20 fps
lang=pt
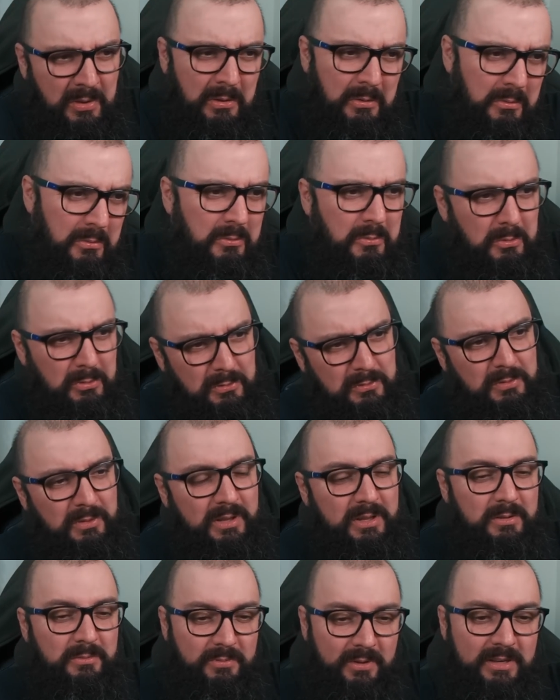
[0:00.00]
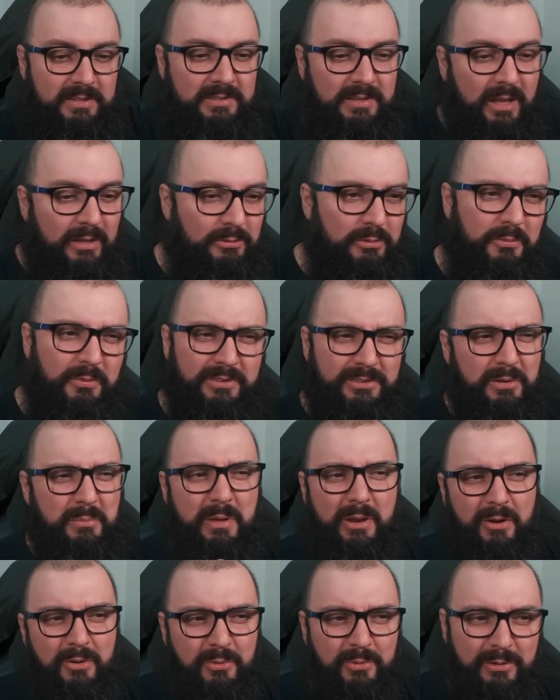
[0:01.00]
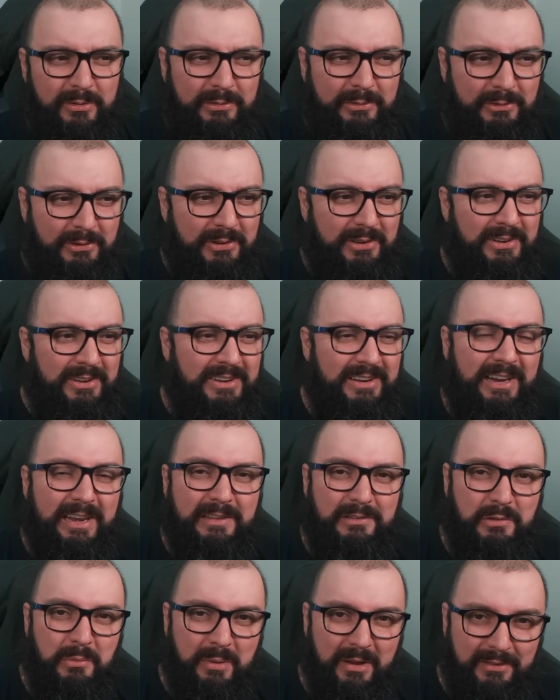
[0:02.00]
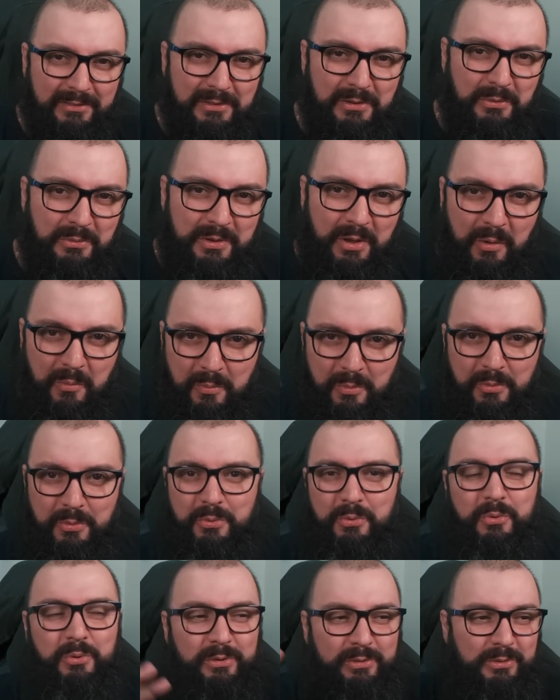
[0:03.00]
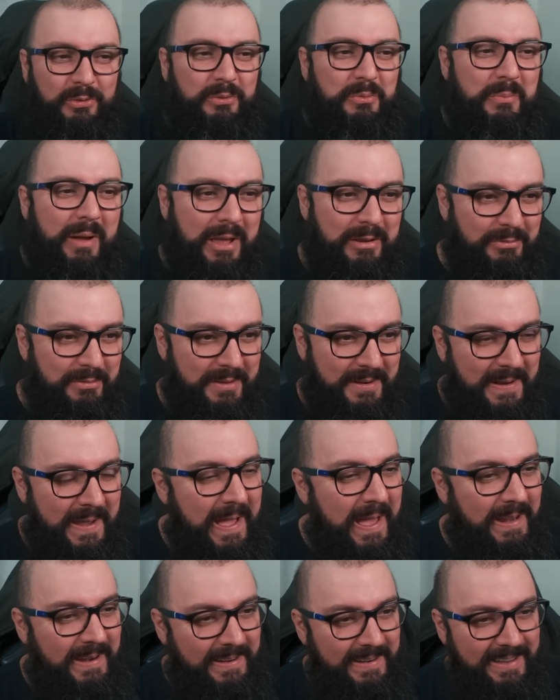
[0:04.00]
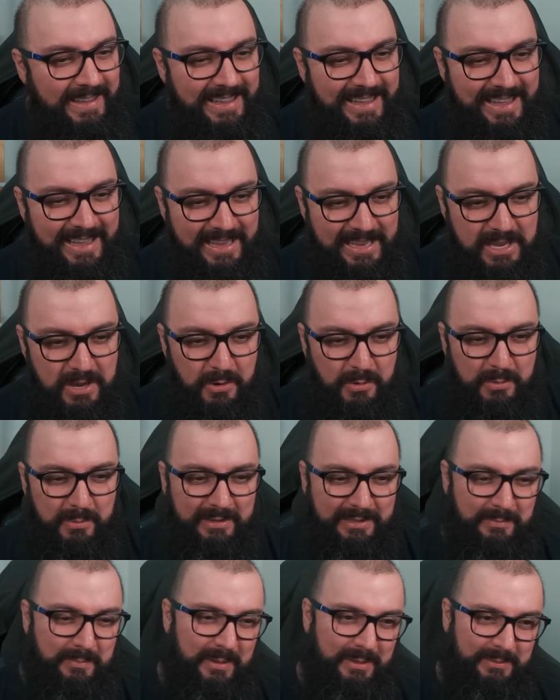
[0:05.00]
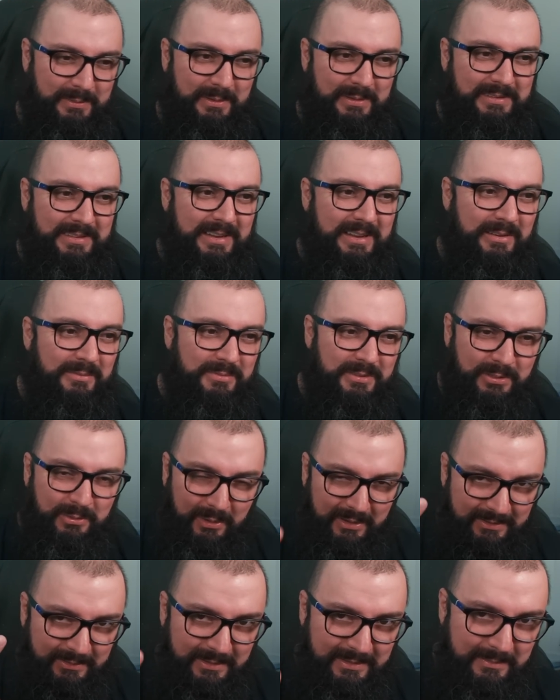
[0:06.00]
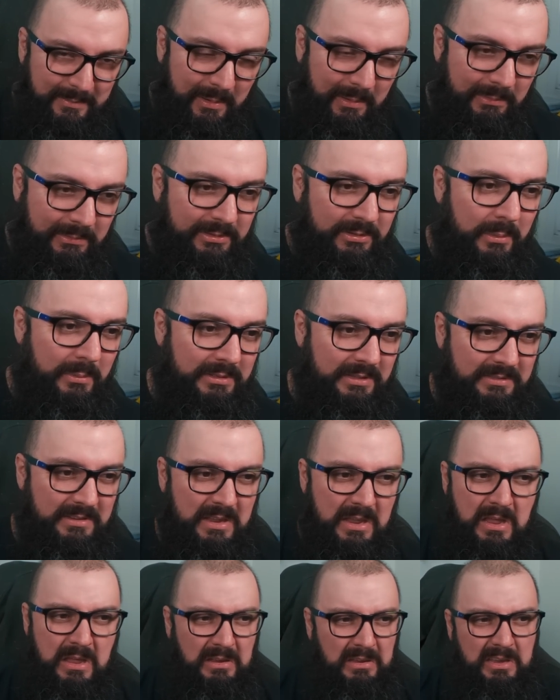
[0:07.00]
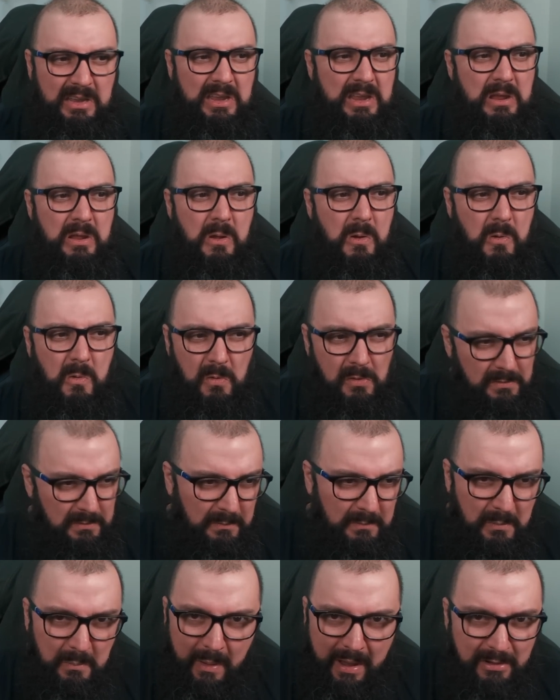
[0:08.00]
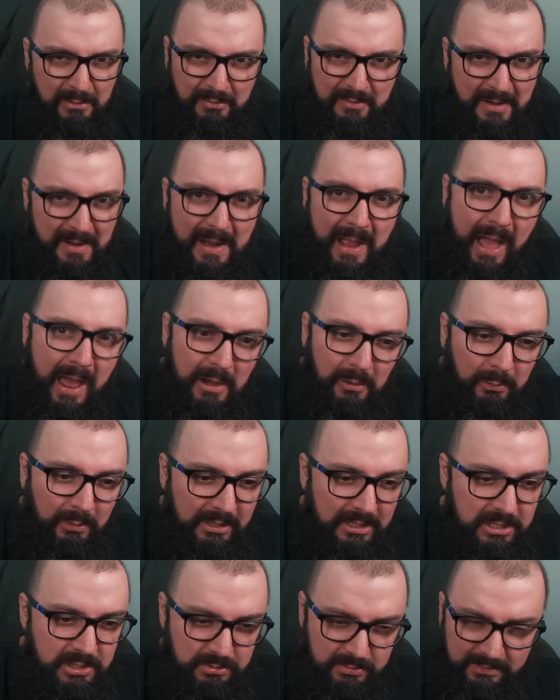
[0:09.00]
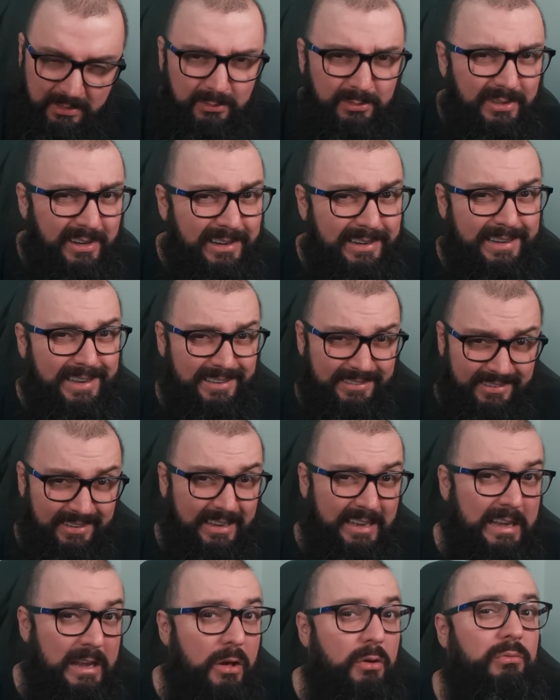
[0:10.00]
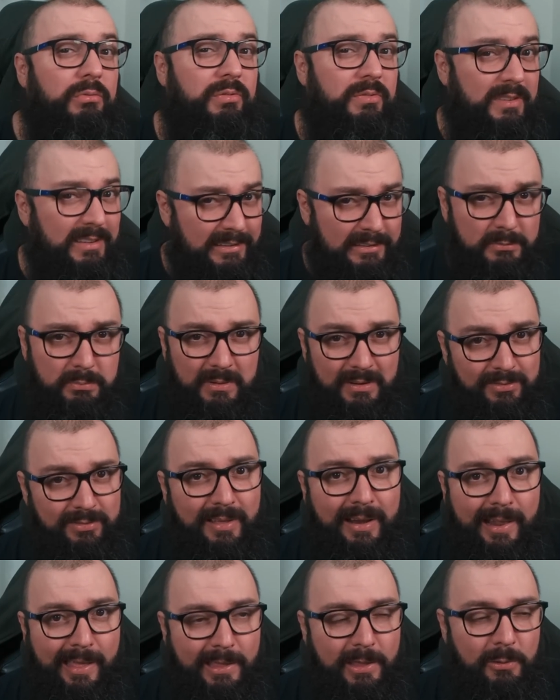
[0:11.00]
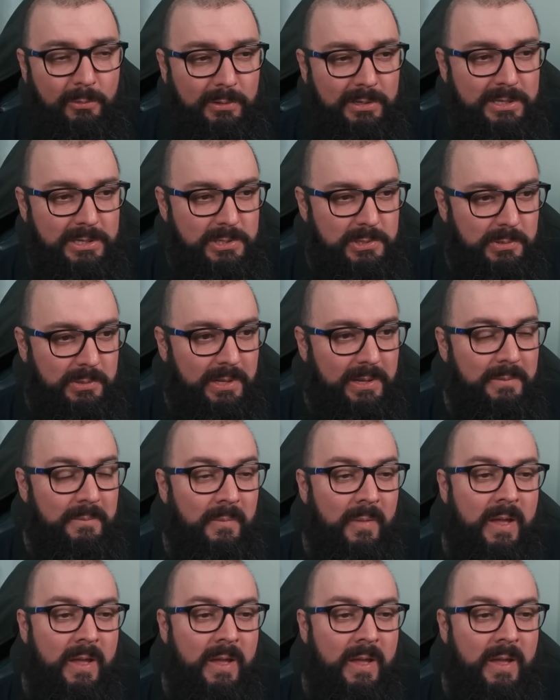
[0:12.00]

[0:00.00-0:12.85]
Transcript: o curso, eu falei assim, ah, tô fazendo o melhor curso de inglês do Brasil, né, o, o curso do Mairo Vergara, né, e algumas pessoas, eu vi dois, dois malucos comentando assim, que curso do Mairo Vergara é um lixo, tenho certeza que não fez para falar que é um lixo, né,